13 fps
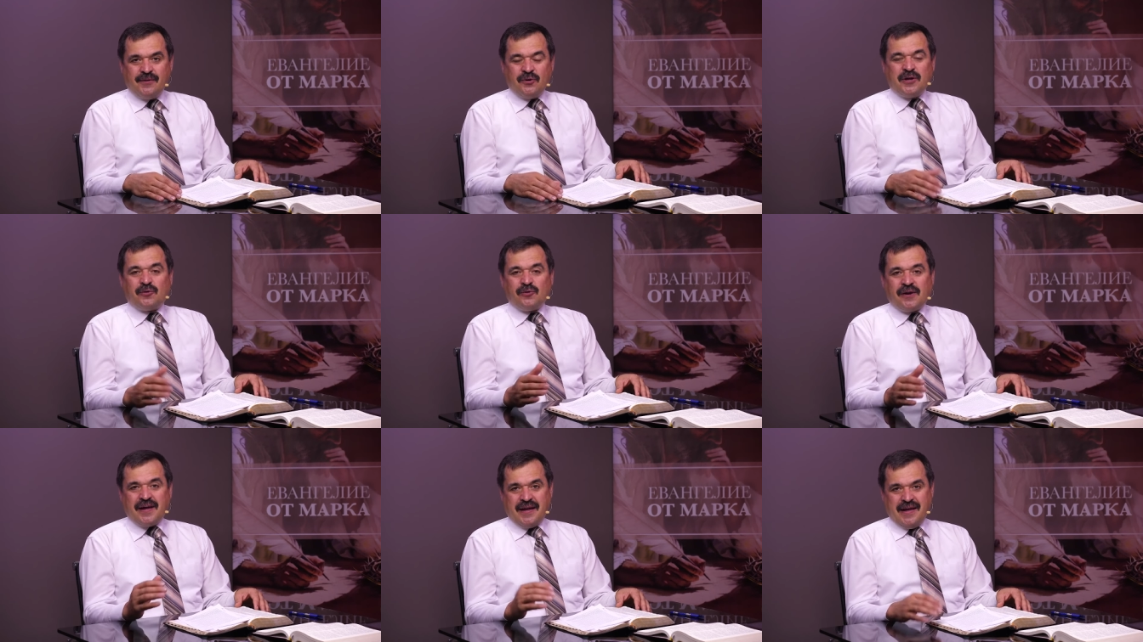Но не
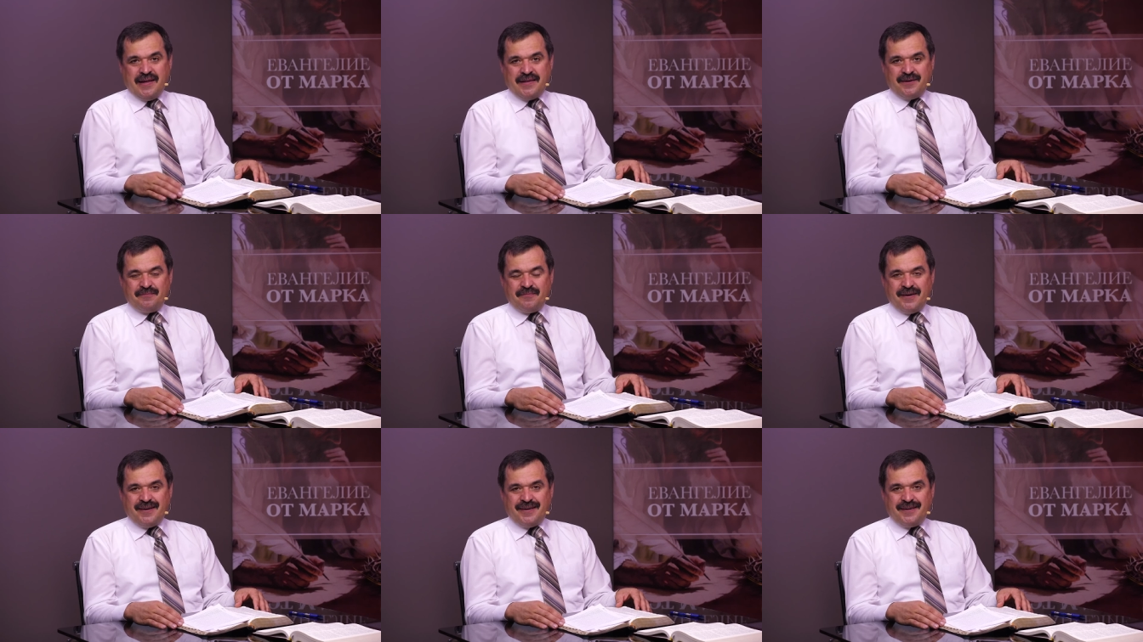только
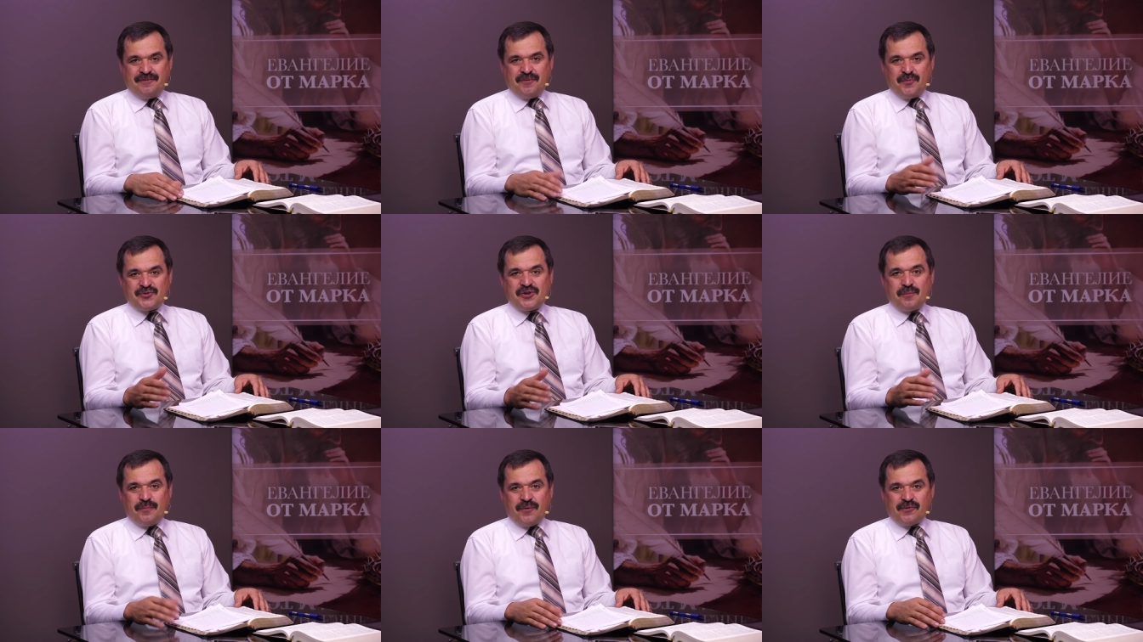этим а, вы
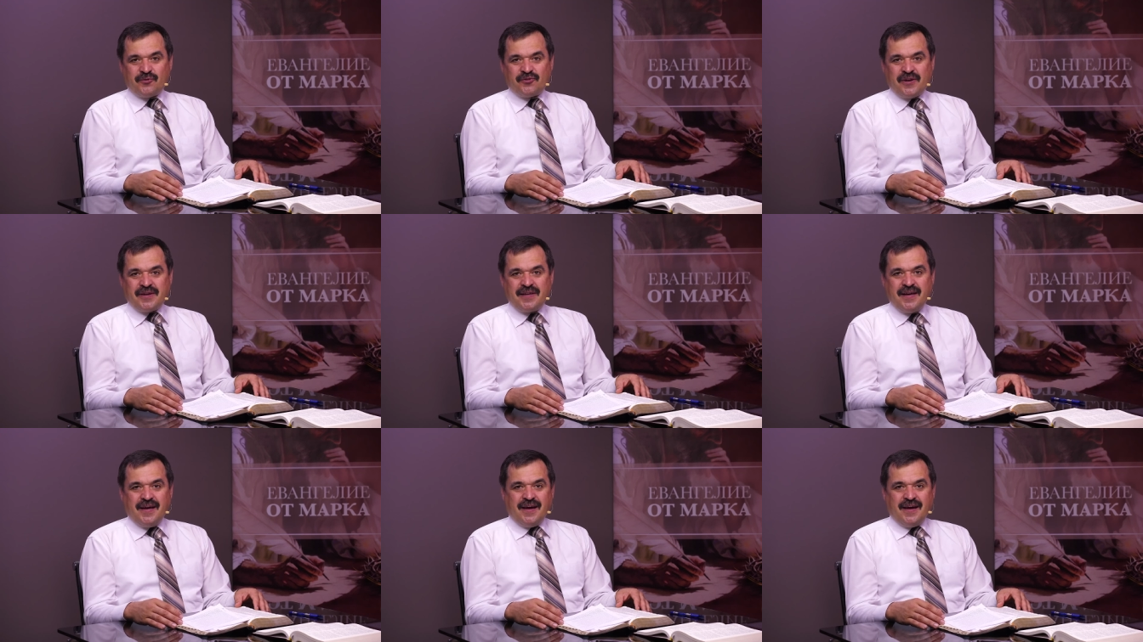можете послужить.